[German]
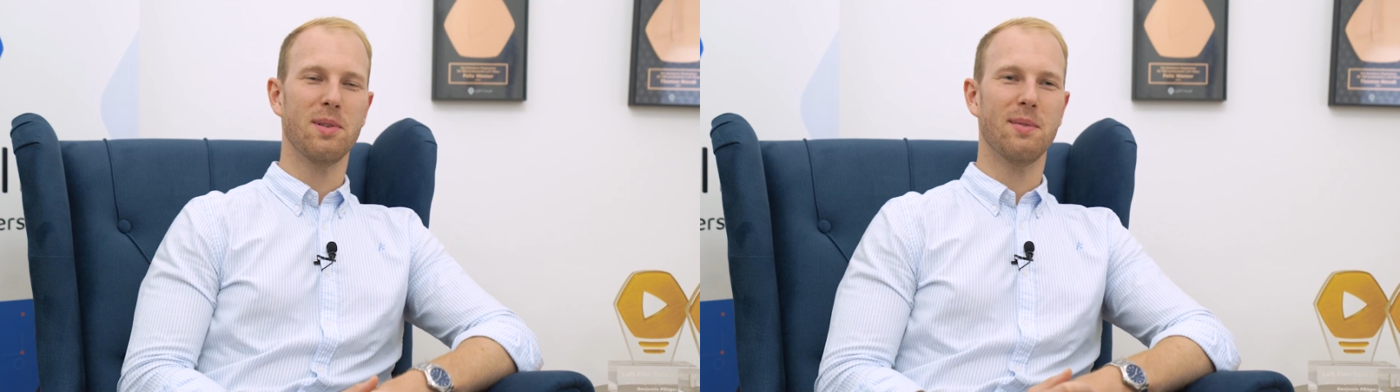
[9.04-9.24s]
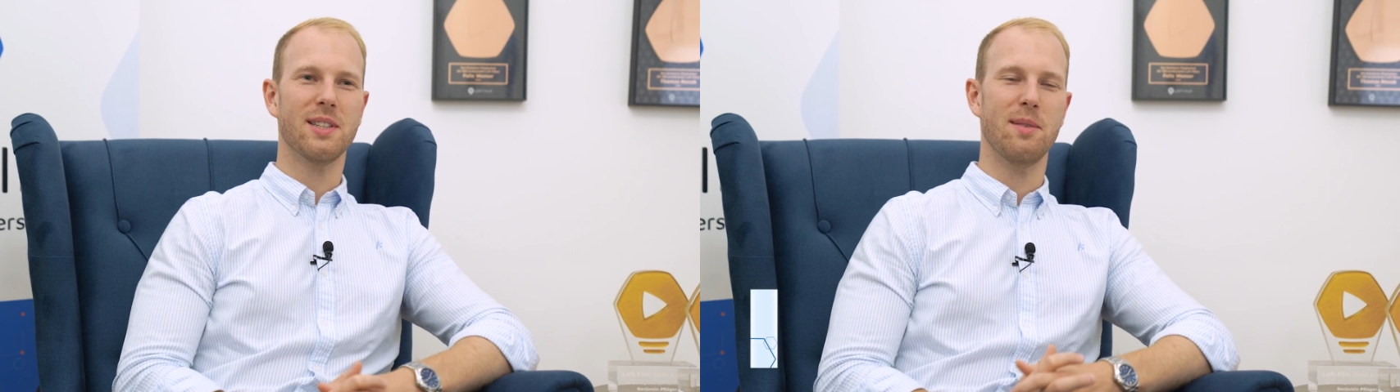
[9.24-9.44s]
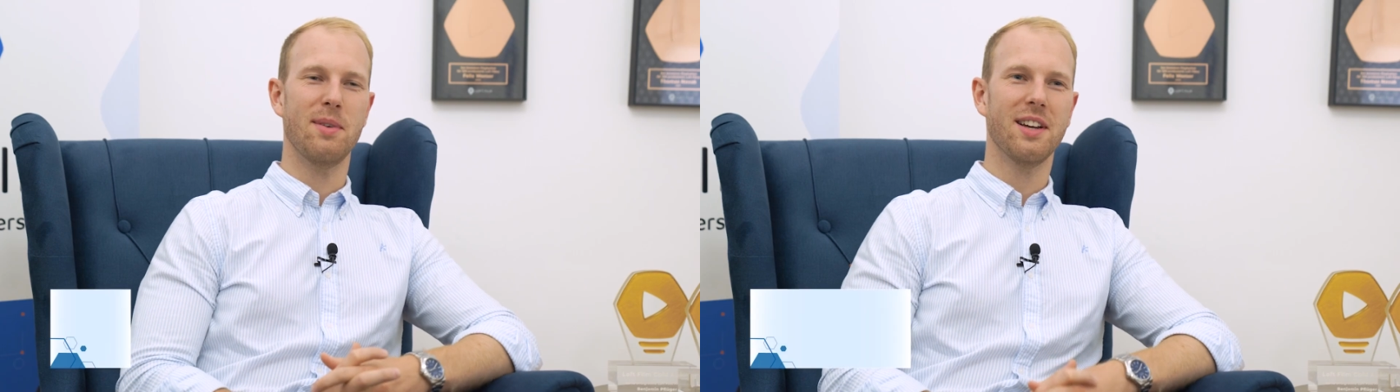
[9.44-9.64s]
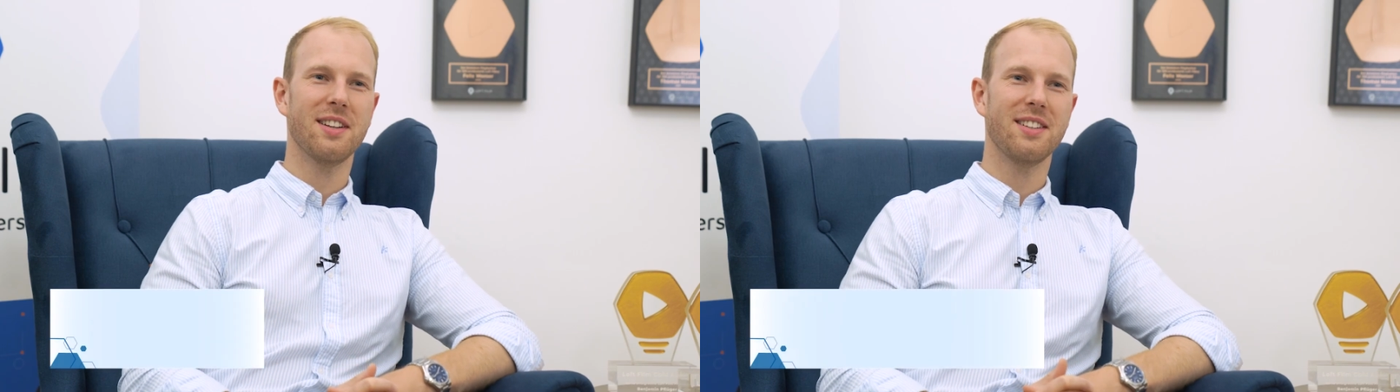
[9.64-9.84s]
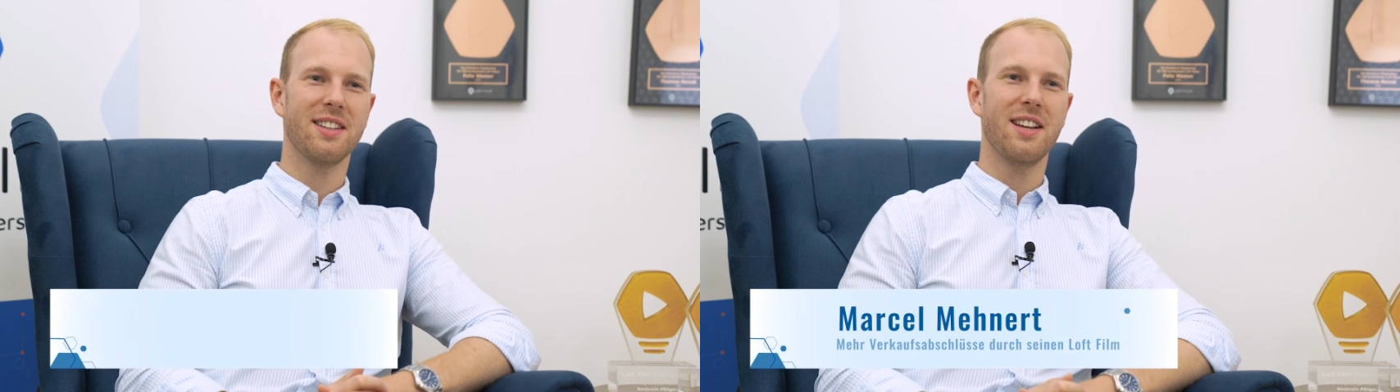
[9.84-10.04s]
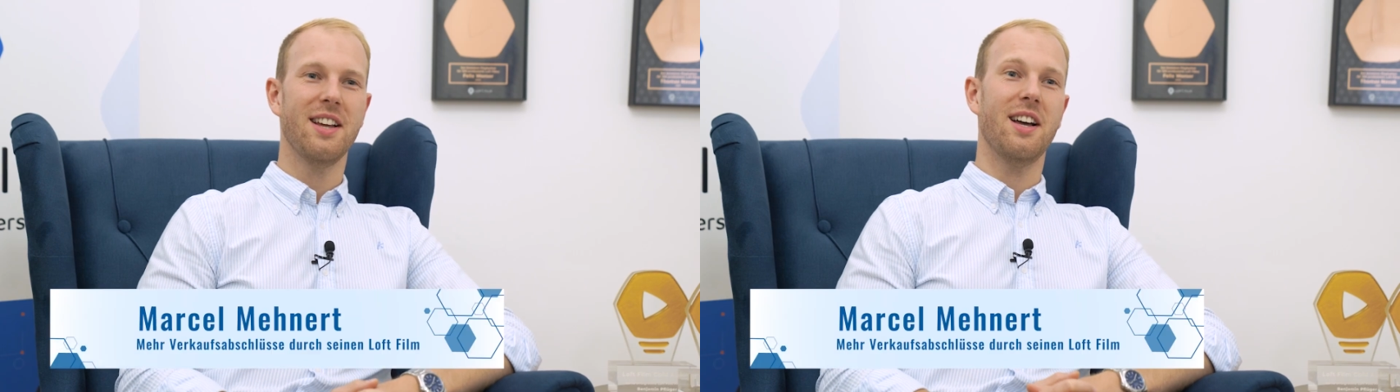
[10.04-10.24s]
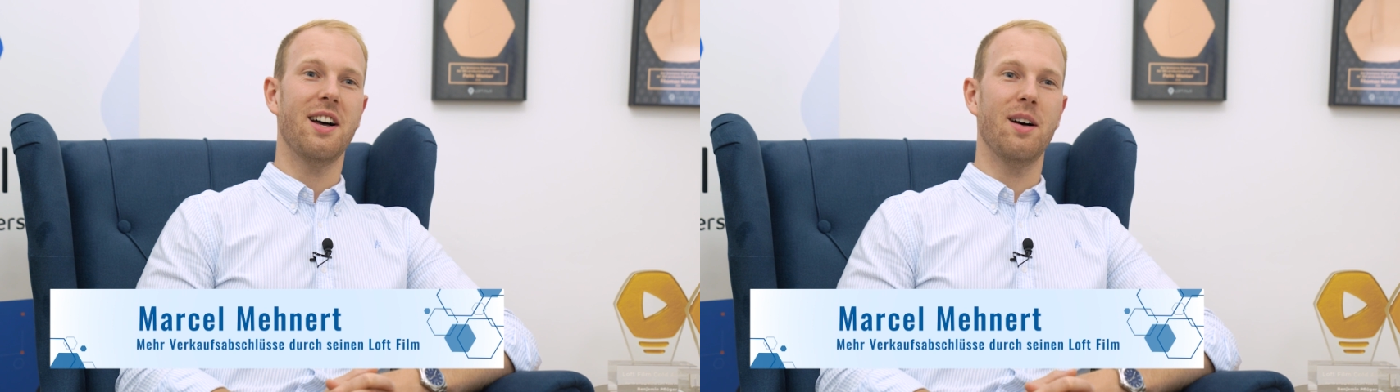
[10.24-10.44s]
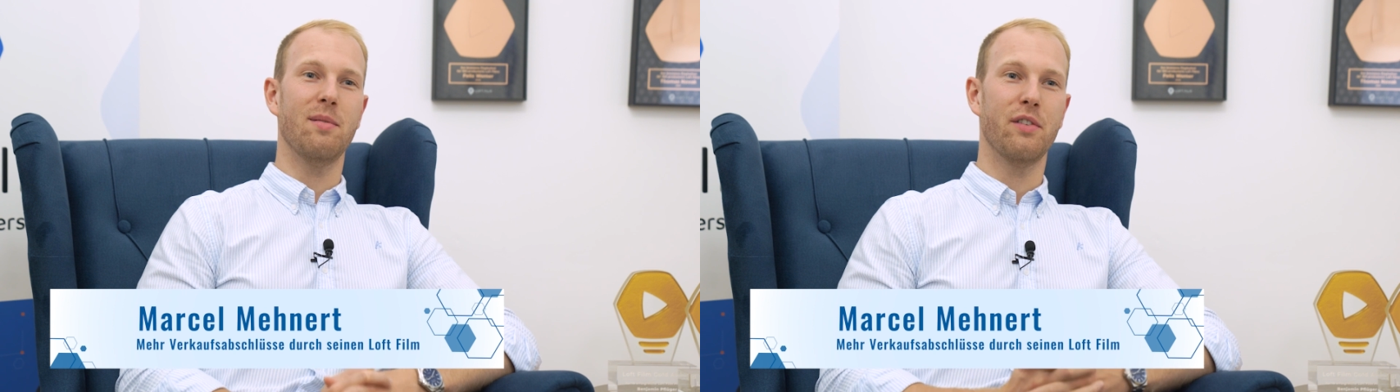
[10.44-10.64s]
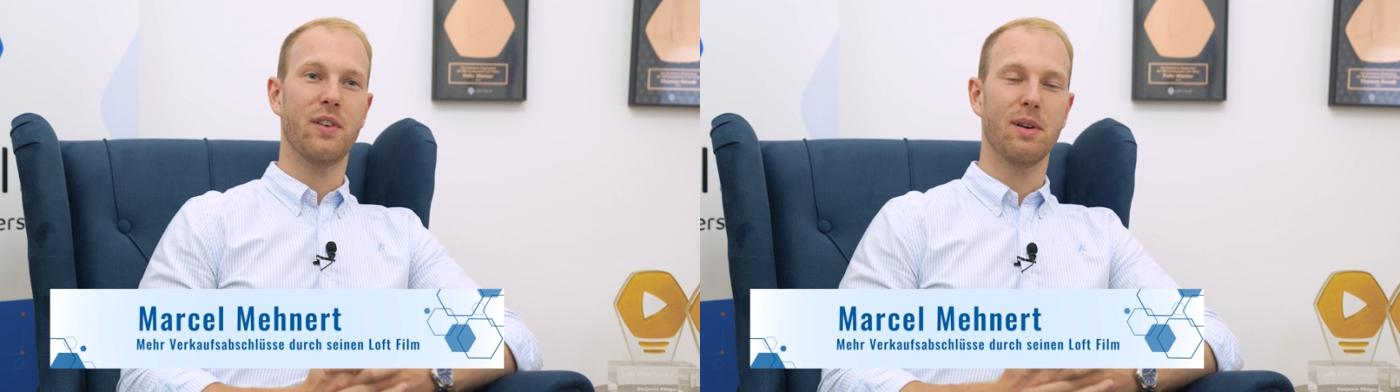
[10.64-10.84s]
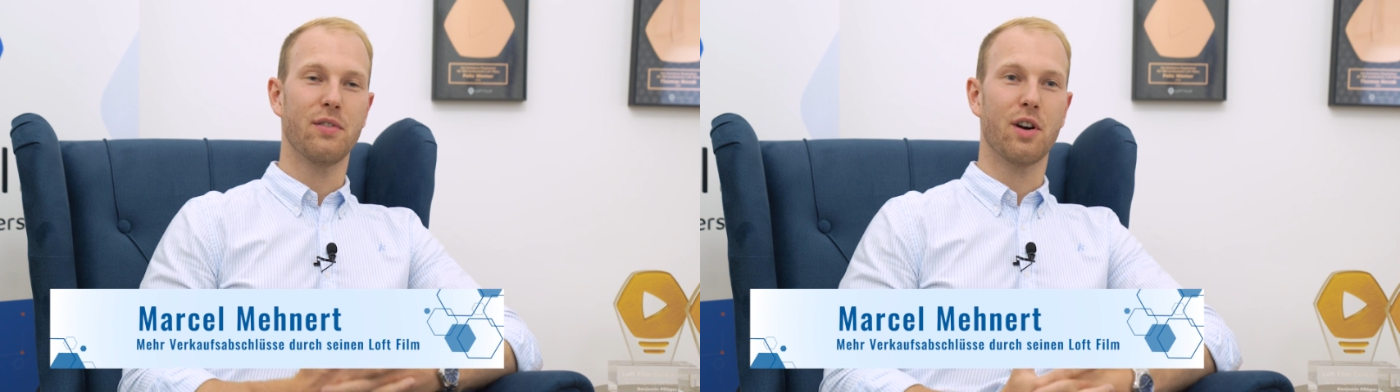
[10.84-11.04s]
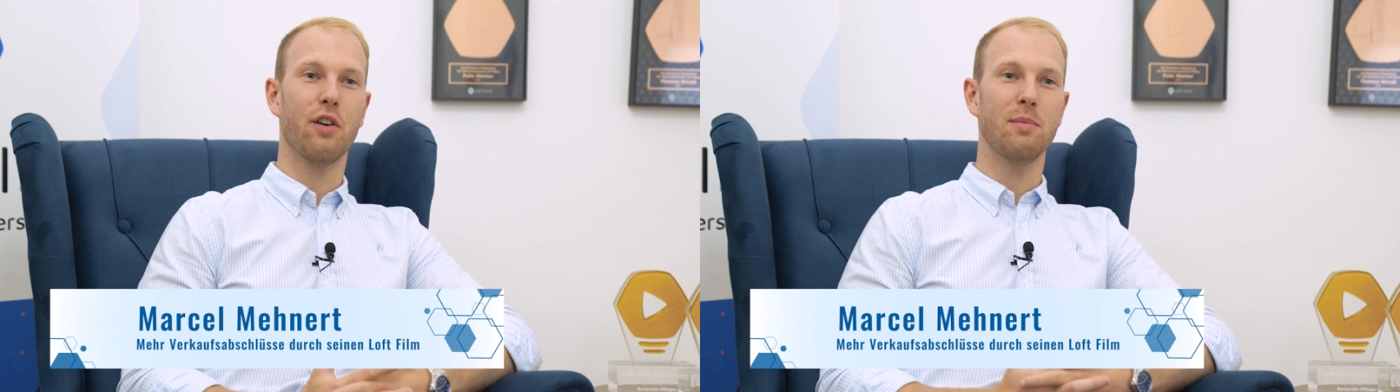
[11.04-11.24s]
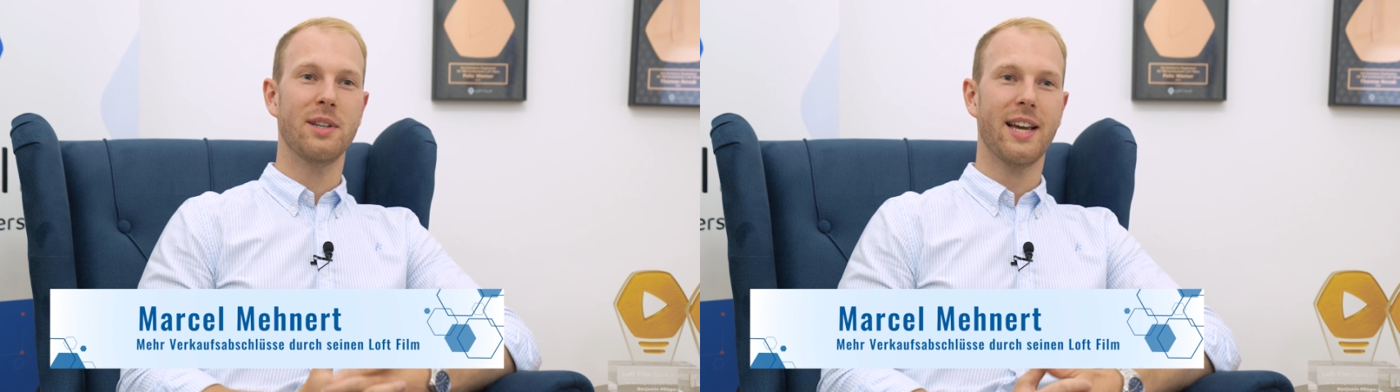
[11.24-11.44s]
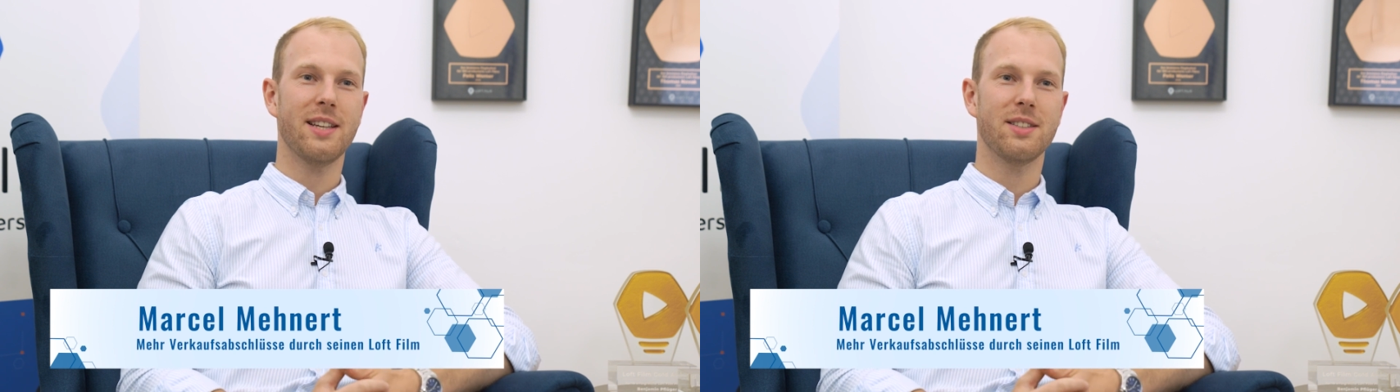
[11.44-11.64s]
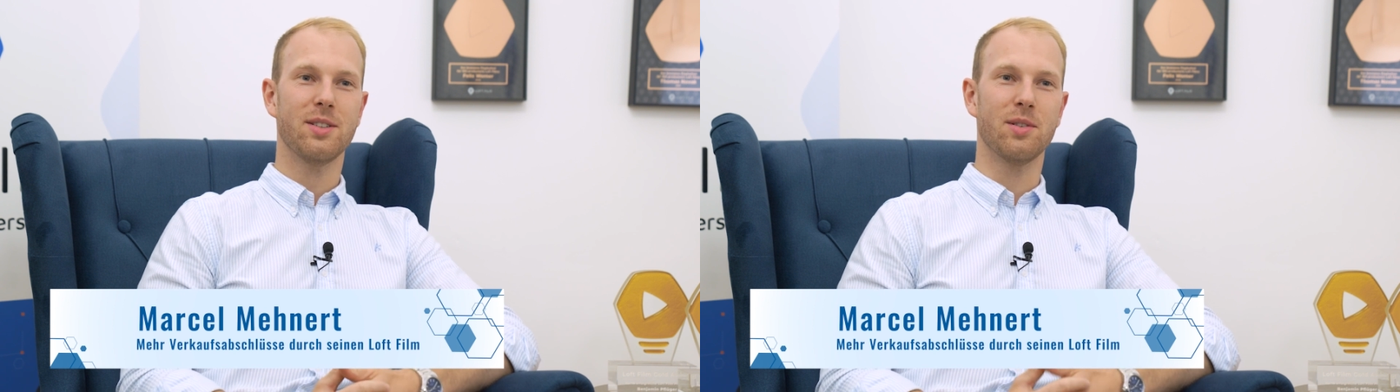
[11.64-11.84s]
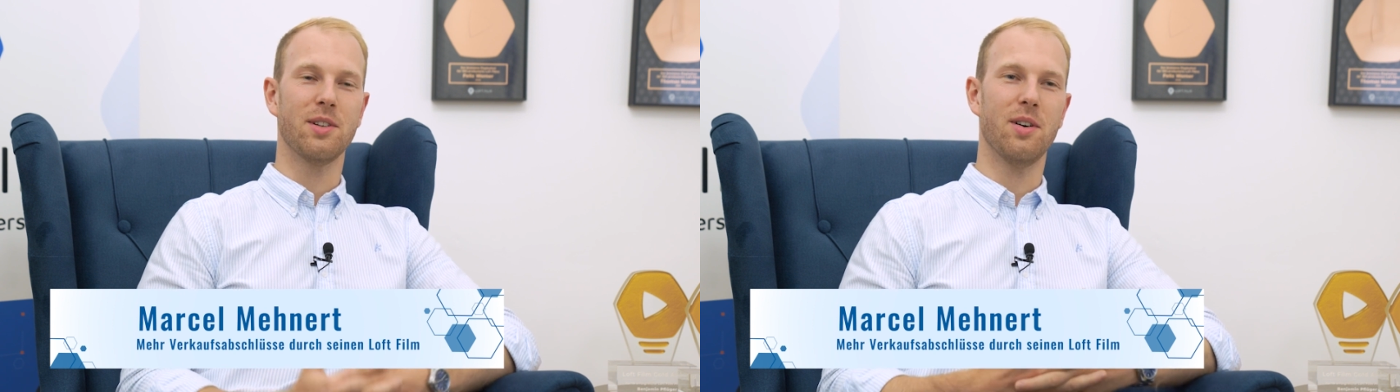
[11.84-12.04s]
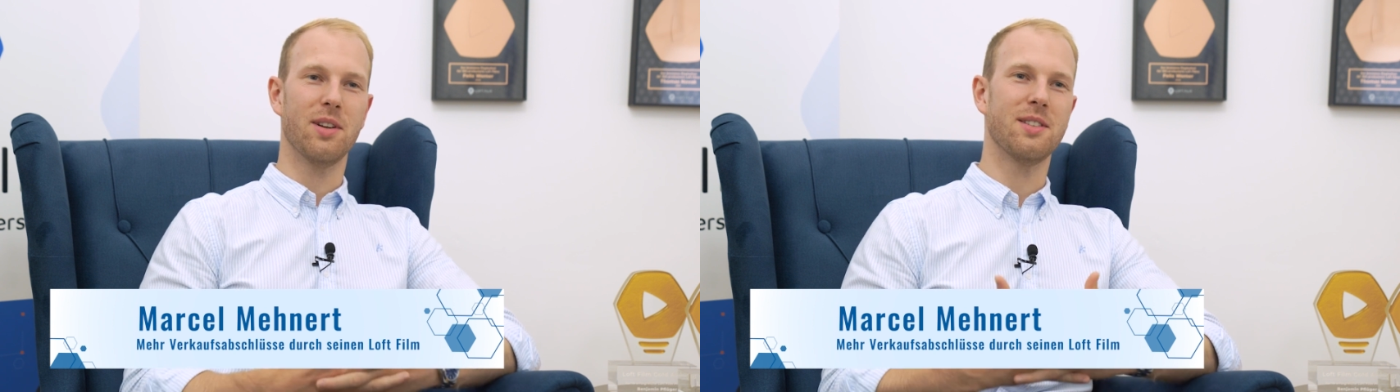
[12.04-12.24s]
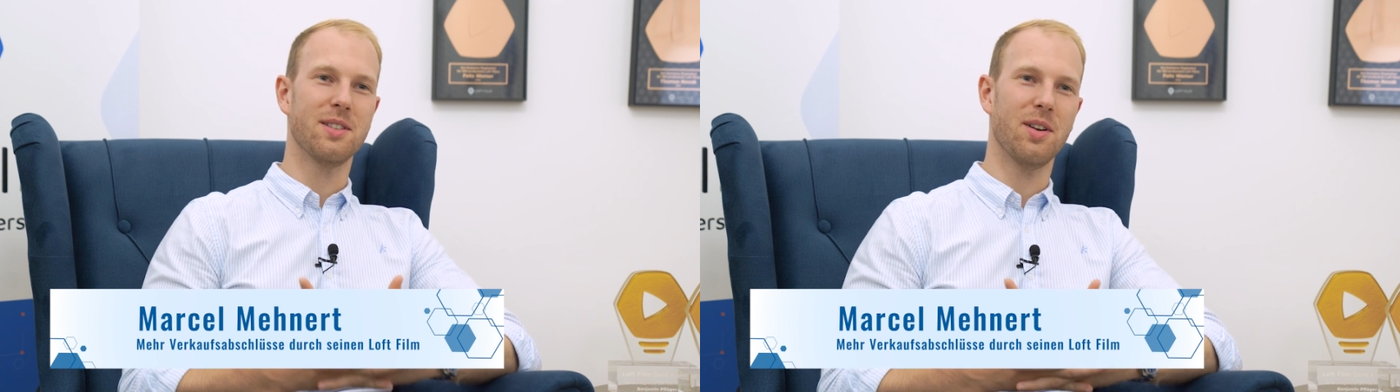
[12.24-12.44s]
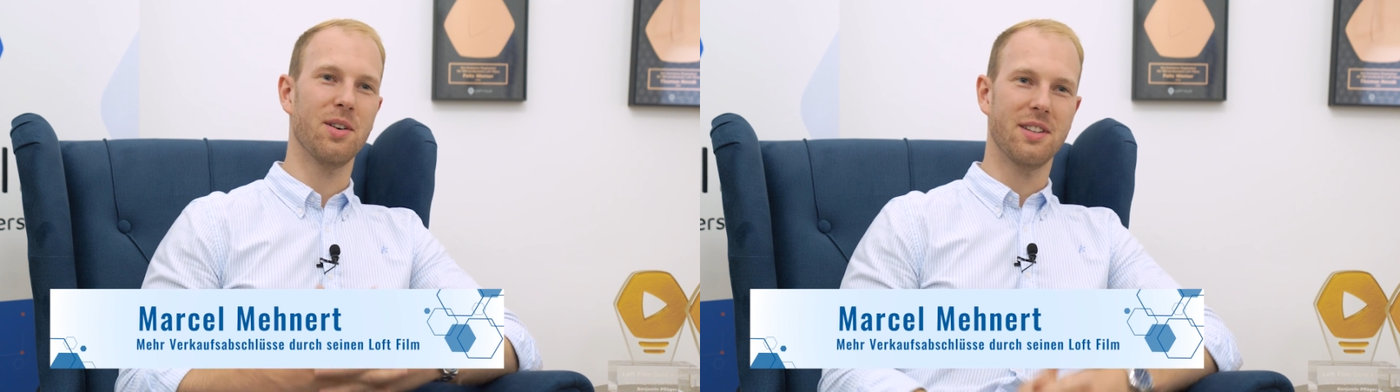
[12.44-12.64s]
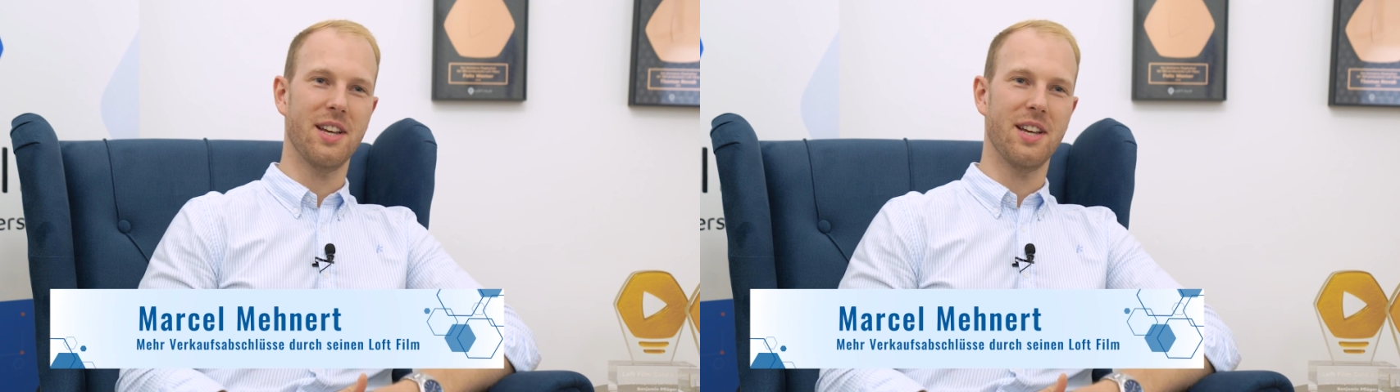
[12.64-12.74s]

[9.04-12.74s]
bin der Marcel Mehnert. Ähm, meine Firma verkauft mit Text und genau das ist auch